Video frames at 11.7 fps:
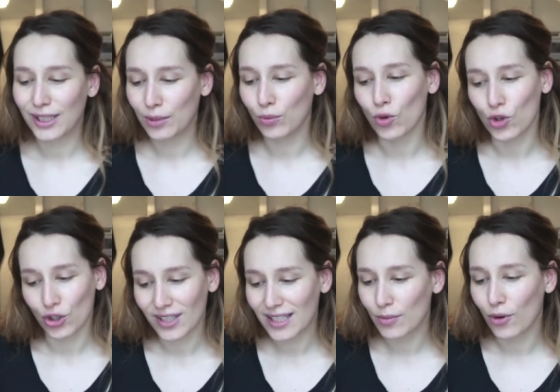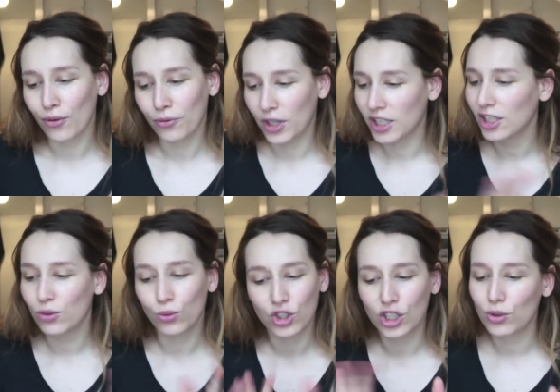qui m'ont gentiment envoyé
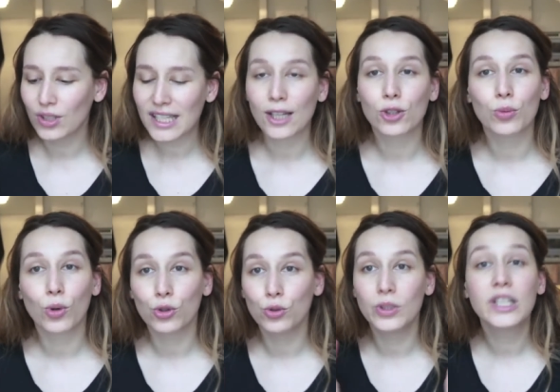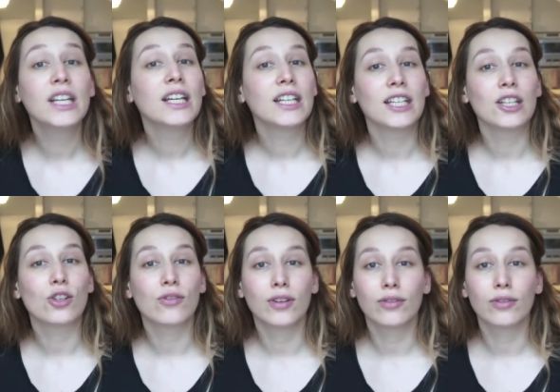donc j'ai juste quelques produits et je vais